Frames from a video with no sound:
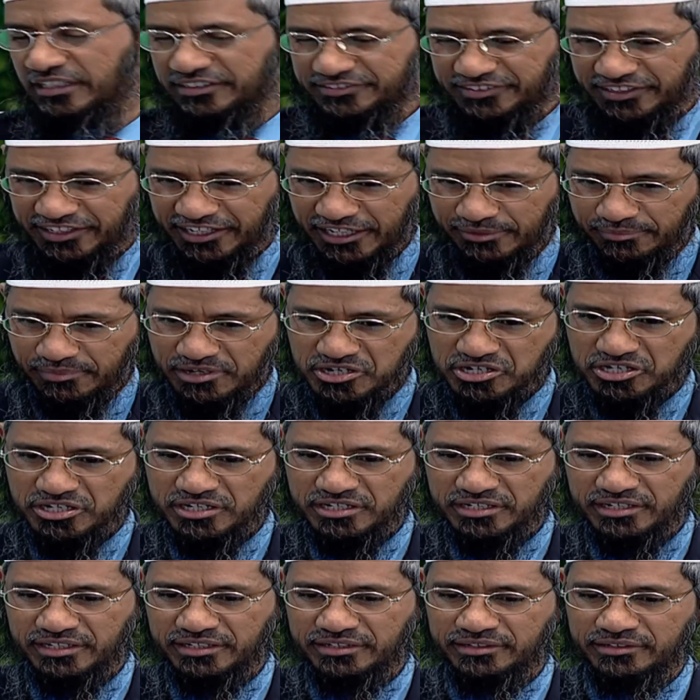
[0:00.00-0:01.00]
আরও একটা
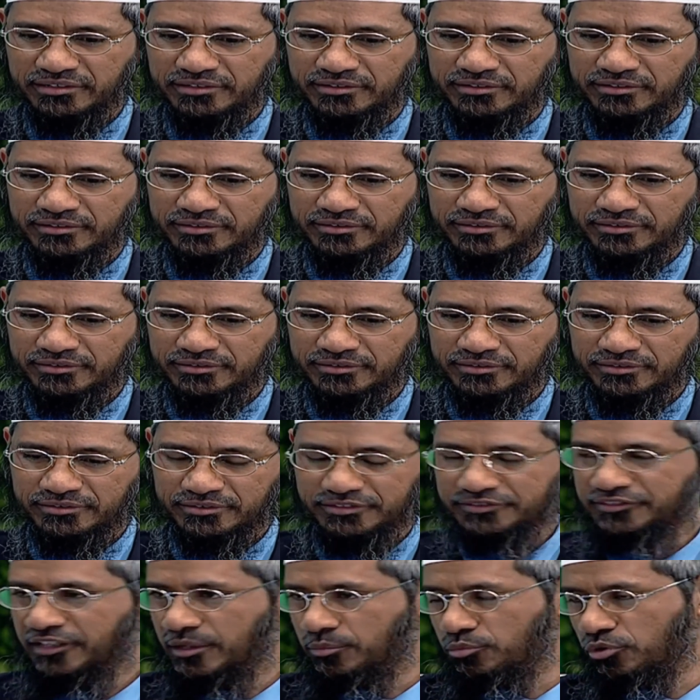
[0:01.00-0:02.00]
হাদিস আছে
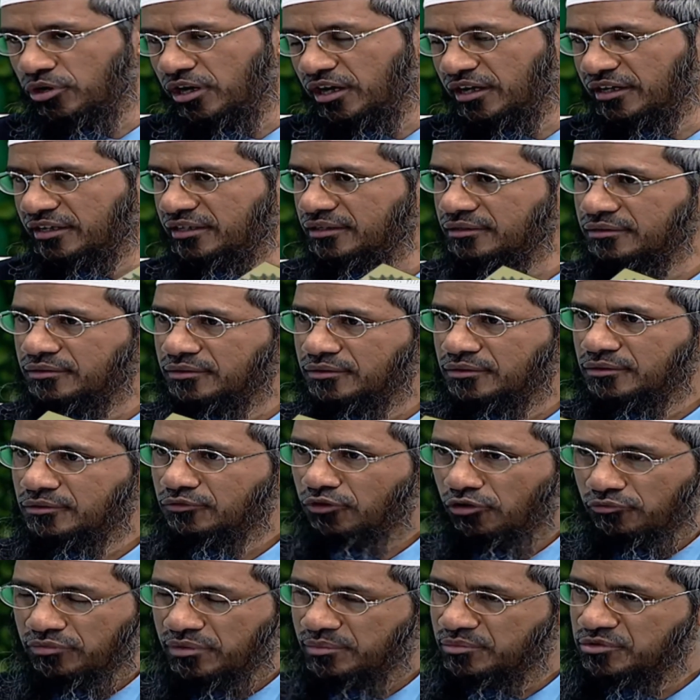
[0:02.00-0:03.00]
সহিবুখারিতে
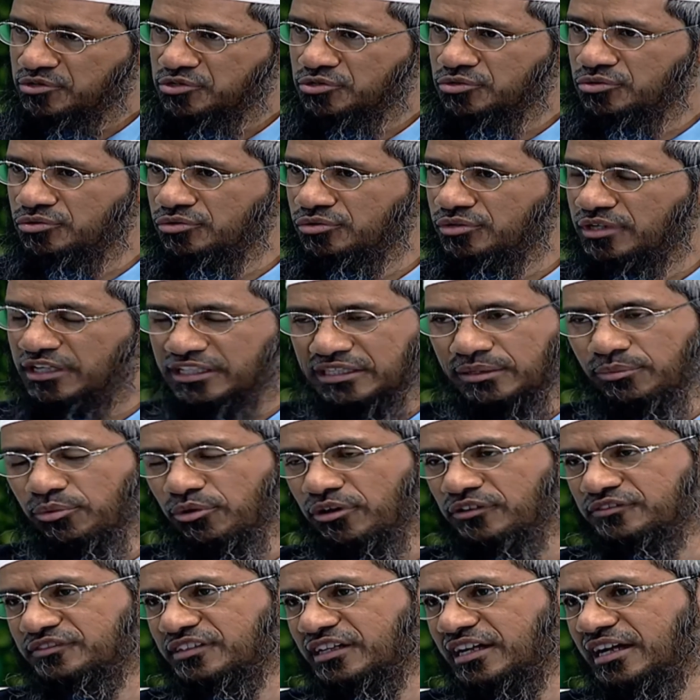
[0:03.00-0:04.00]
খণ্ড নম্বর দুই বুক
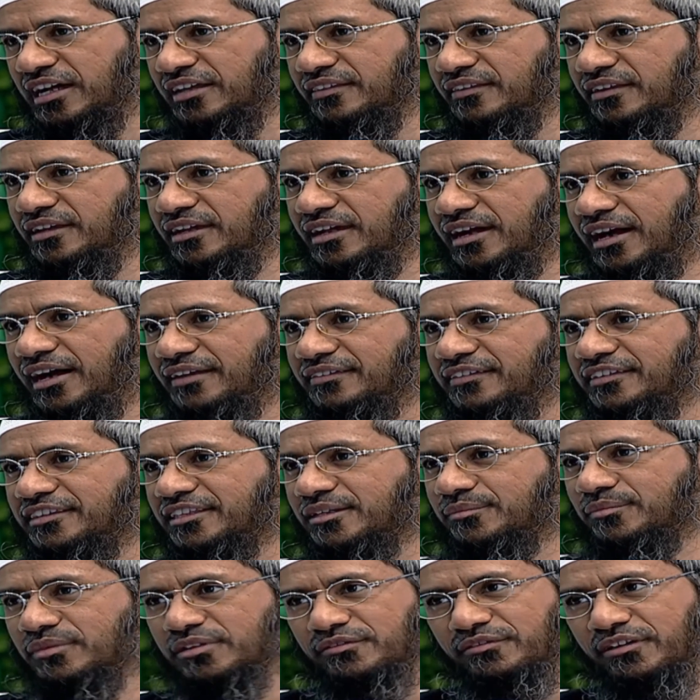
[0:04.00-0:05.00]
অব জাকাত হাদিস
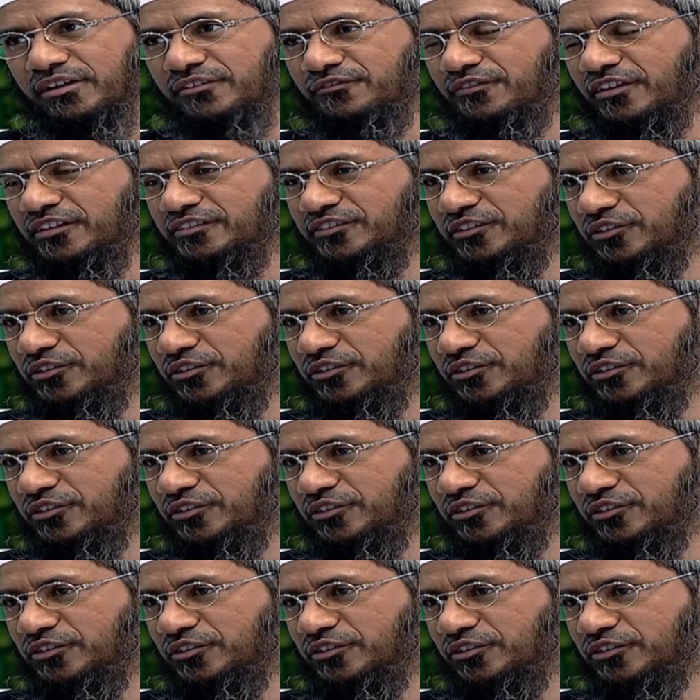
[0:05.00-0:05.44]
নম্বর এক হাজার